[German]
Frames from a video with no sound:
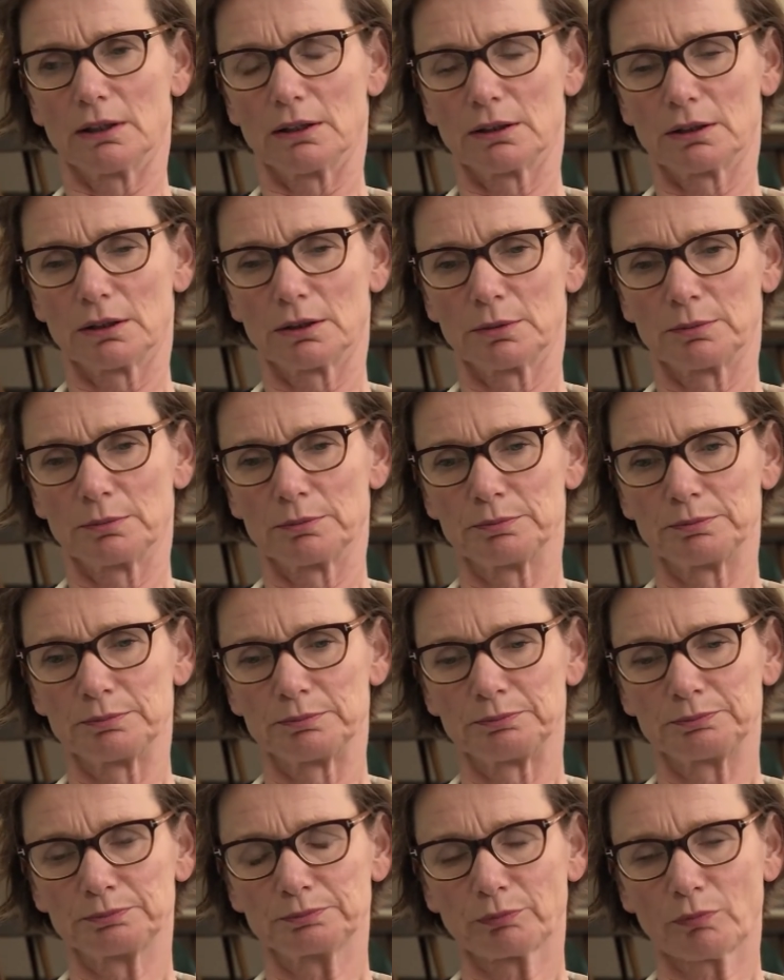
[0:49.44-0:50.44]

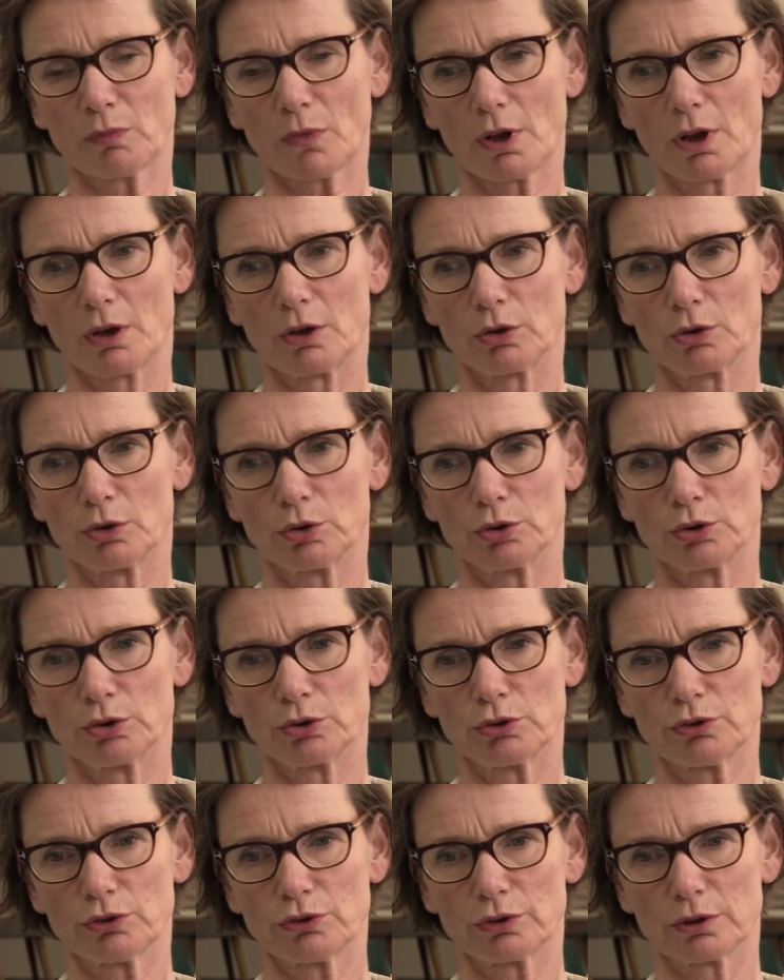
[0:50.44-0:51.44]
Ähm,
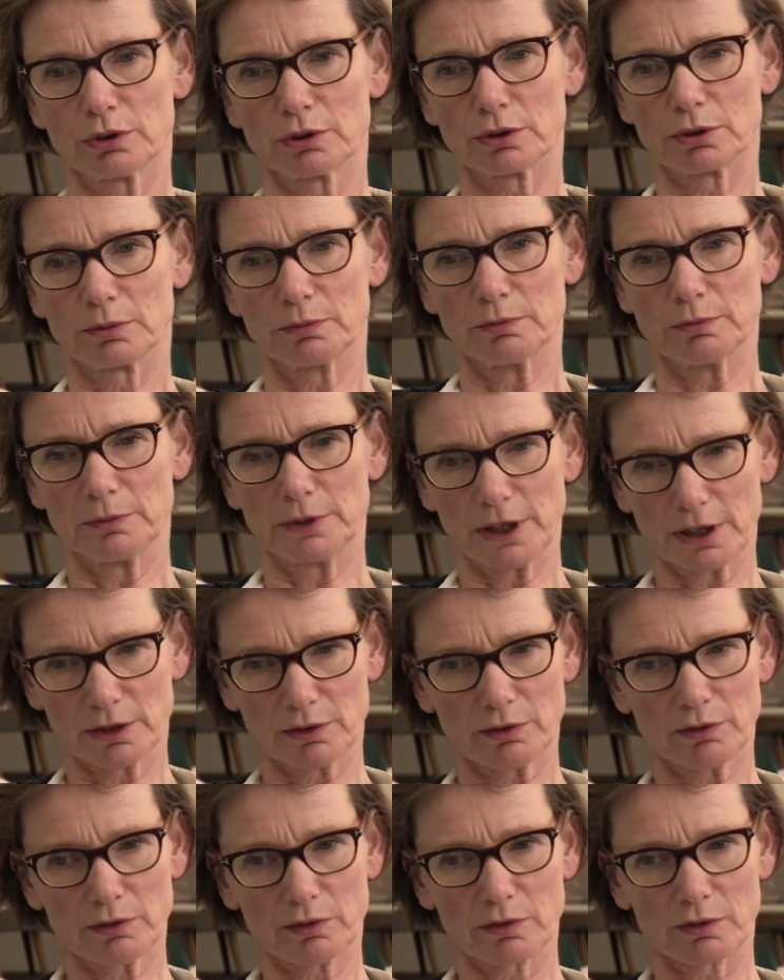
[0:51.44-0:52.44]
und ähm,
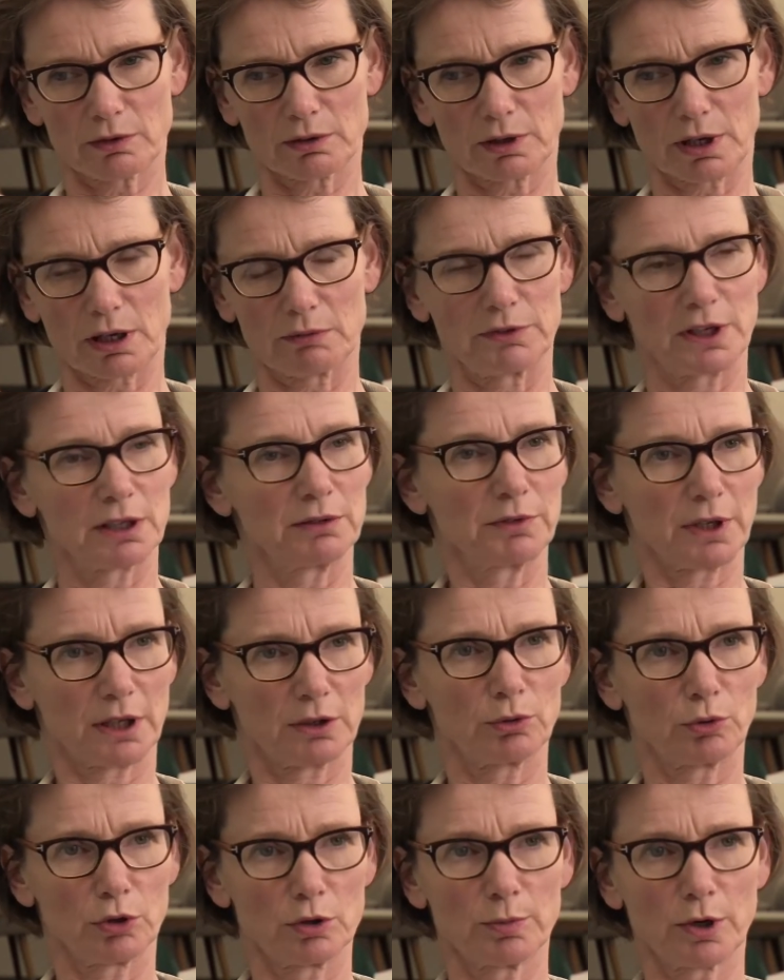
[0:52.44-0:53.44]
jetzt werden wir
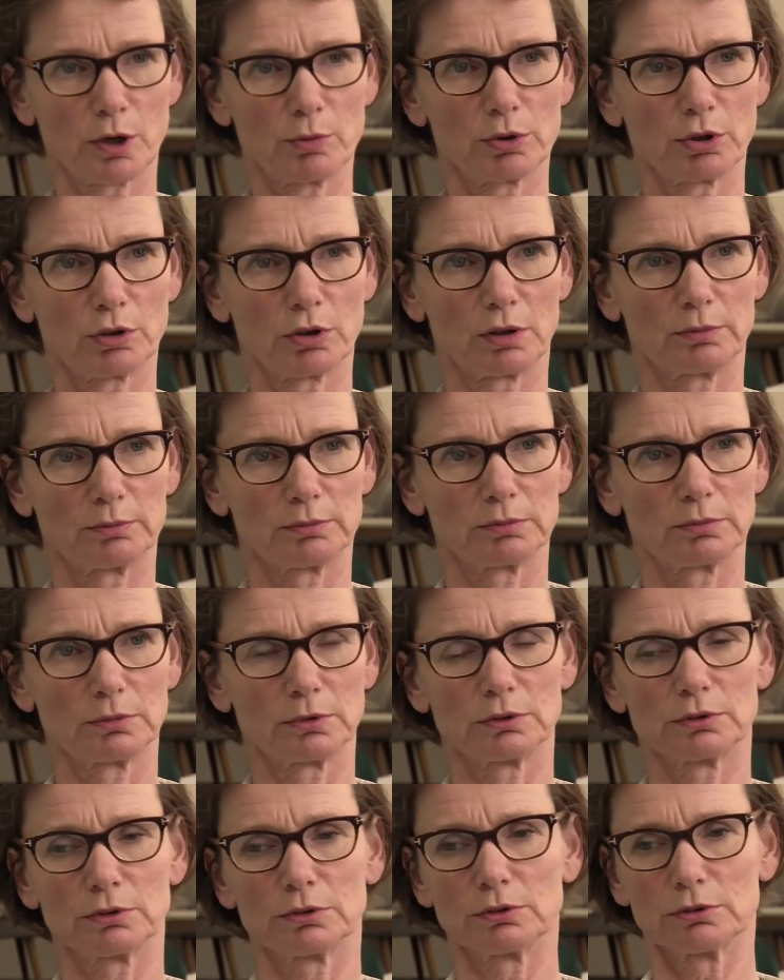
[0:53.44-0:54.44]
einen Neubau bekommen
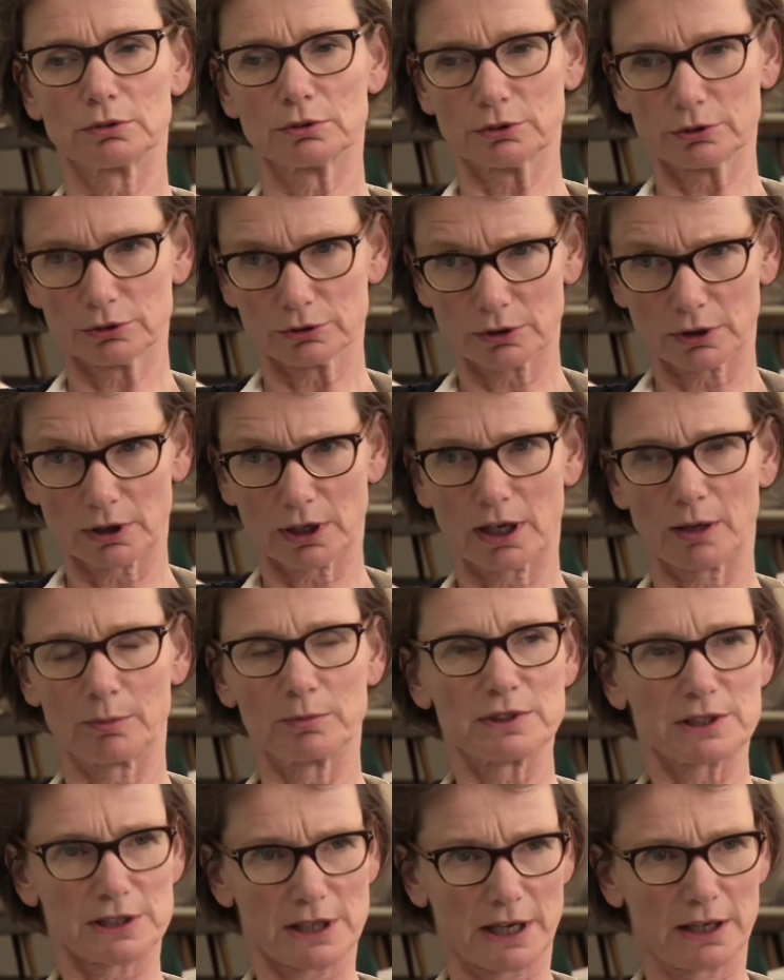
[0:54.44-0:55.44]
und
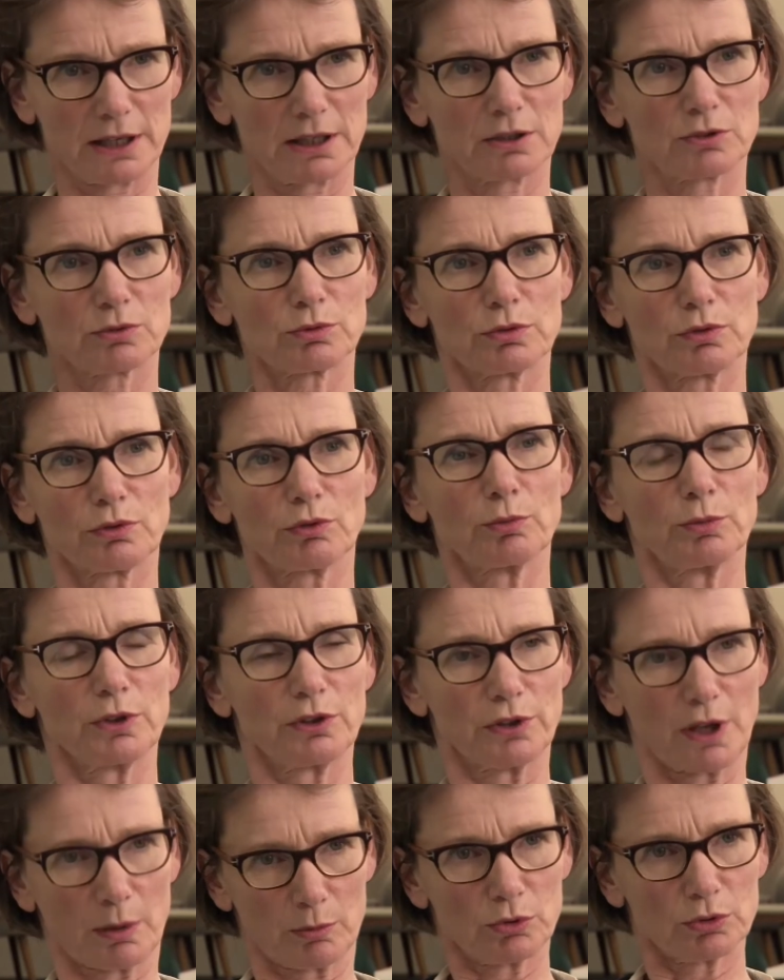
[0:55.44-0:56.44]
haben Zeit, uns um die
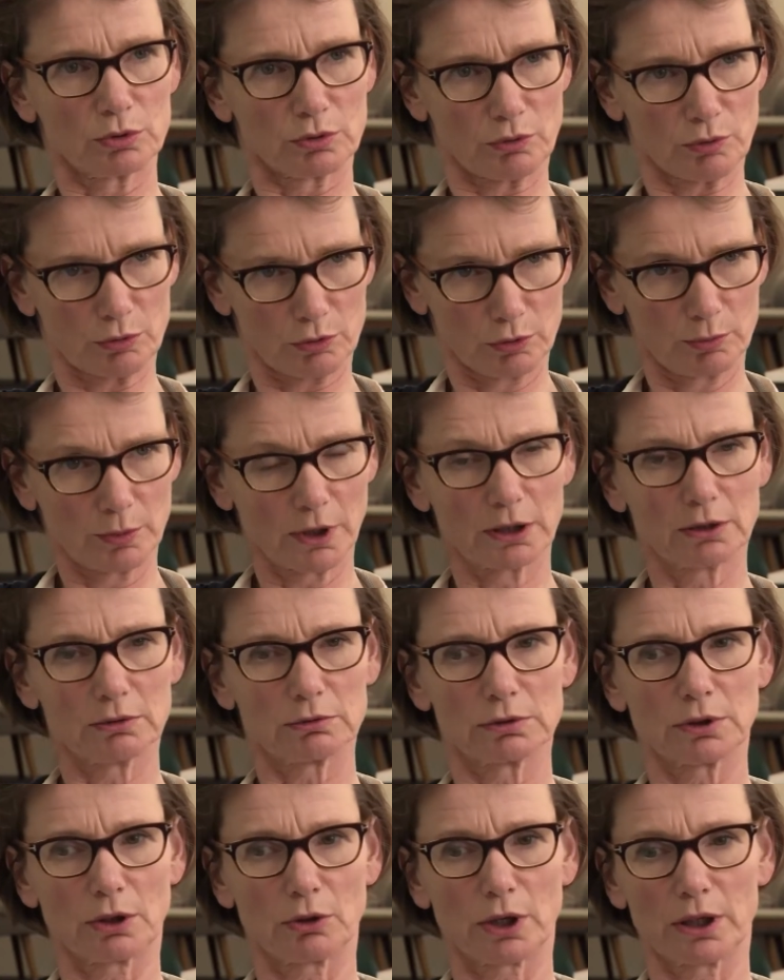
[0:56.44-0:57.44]
Sammlung zu kümmern
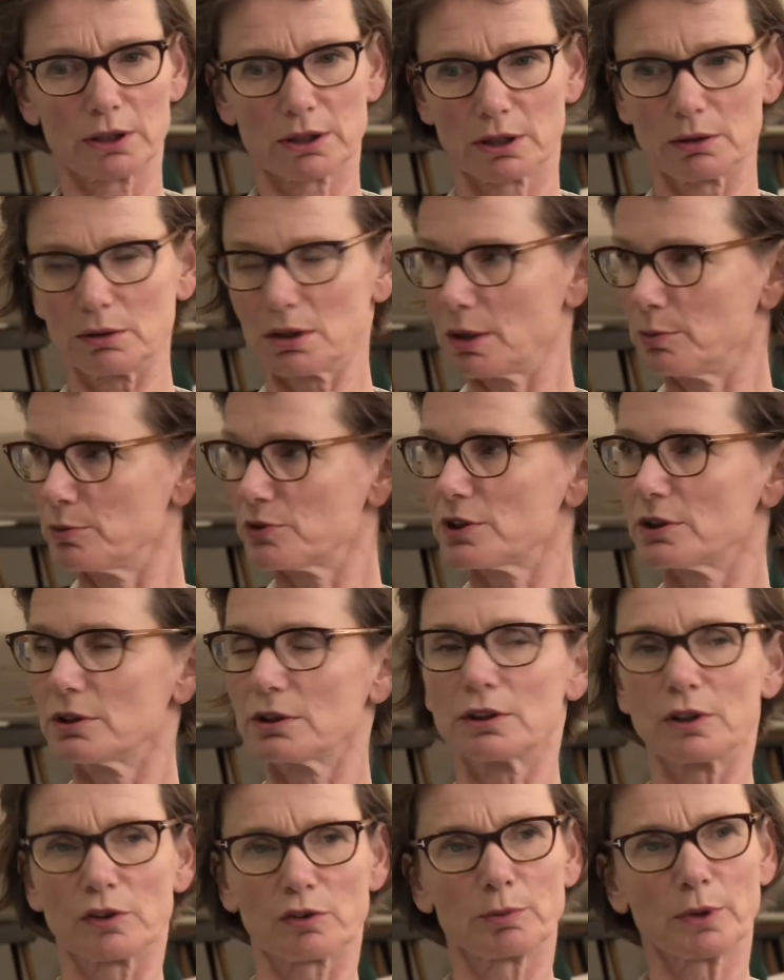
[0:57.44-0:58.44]
und auch halt in dem
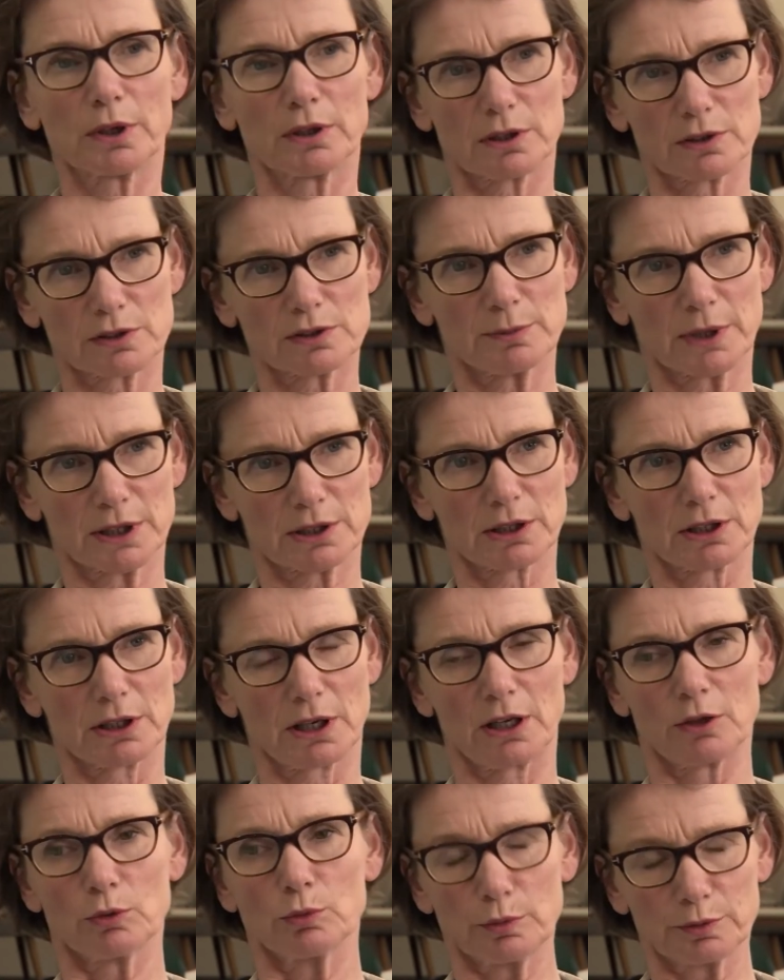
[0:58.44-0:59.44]
Sinne, dass man das
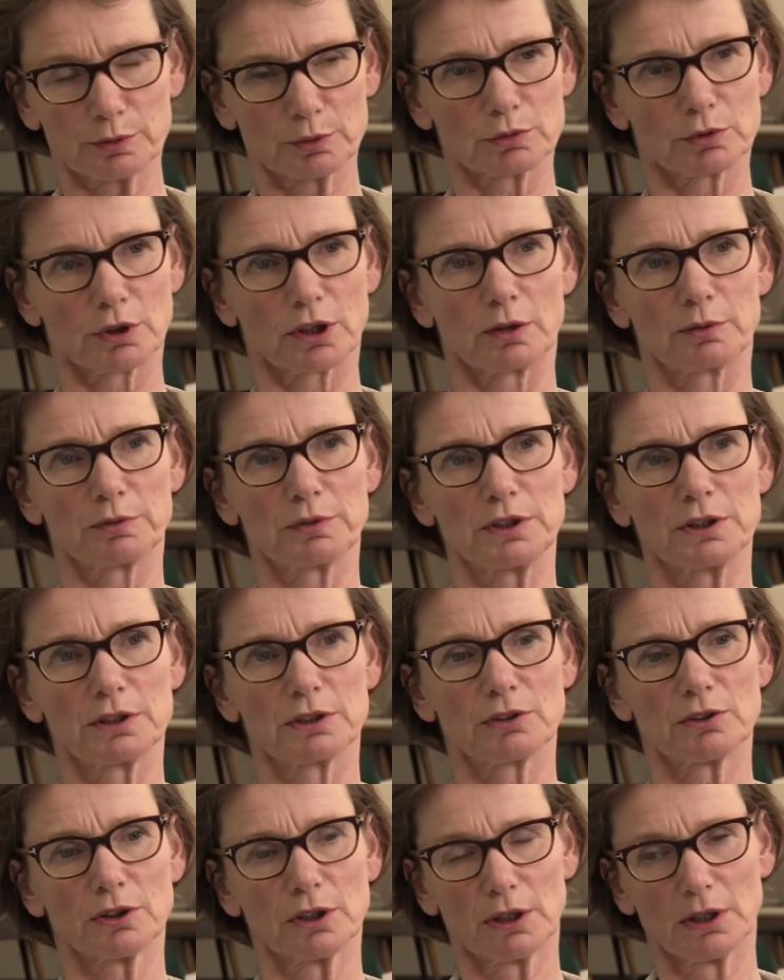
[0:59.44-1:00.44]
Material gut
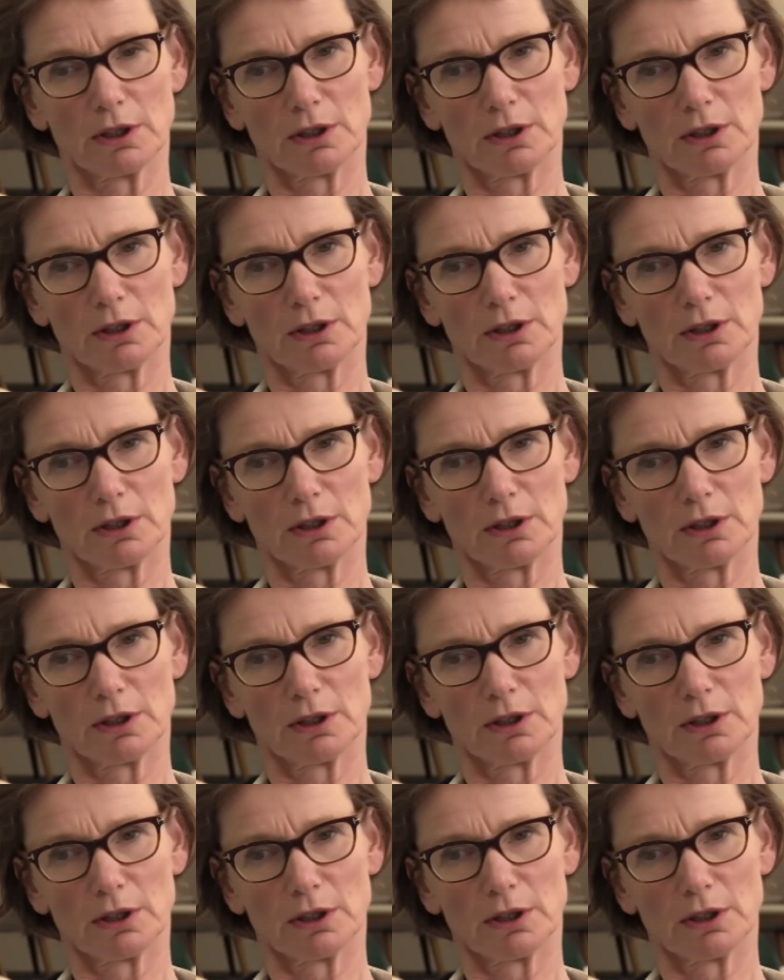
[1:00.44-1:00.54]
fotografiert,